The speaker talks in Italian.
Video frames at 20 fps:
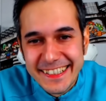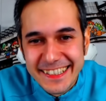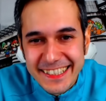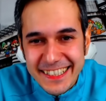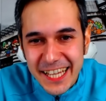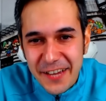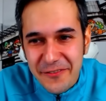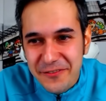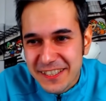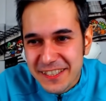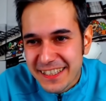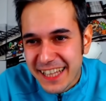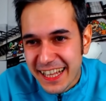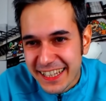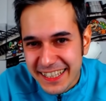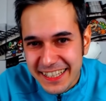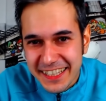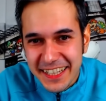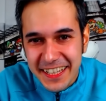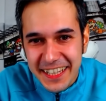se vi
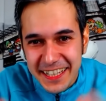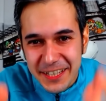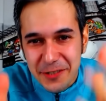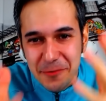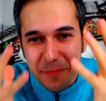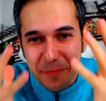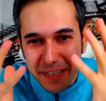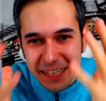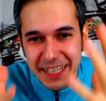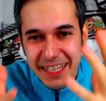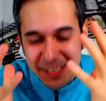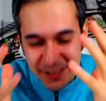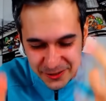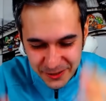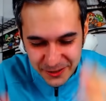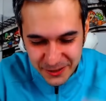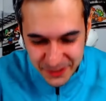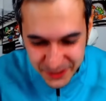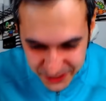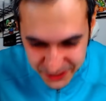state chiedendo perché
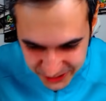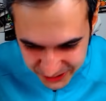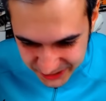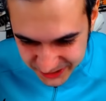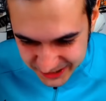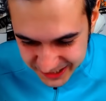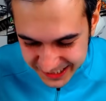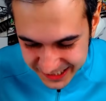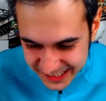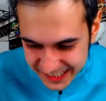sono rosso,